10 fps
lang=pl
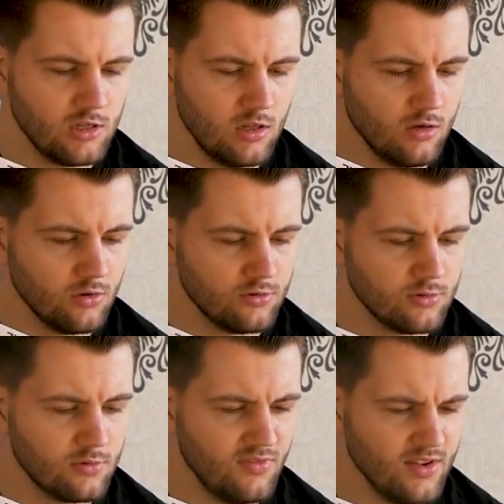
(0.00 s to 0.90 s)
tylko to
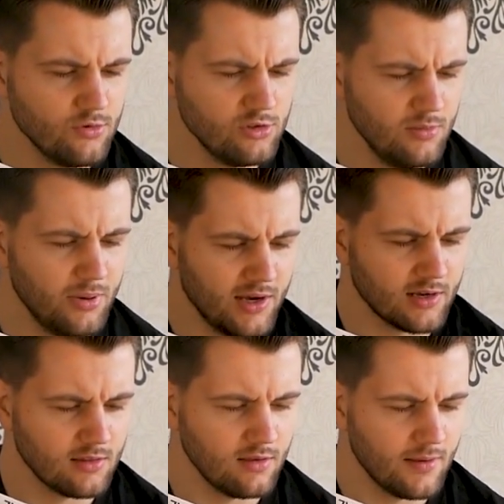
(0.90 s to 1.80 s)
są dwie różne
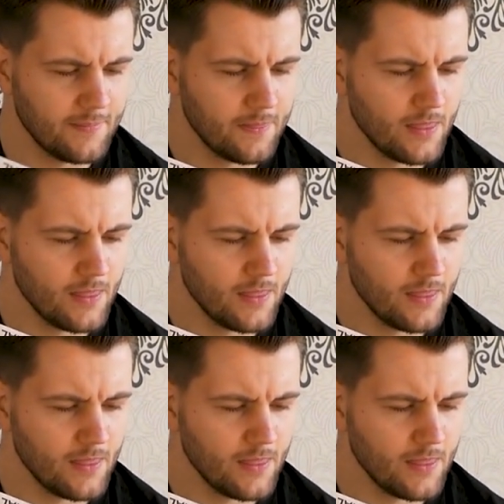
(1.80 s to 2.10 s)
partie.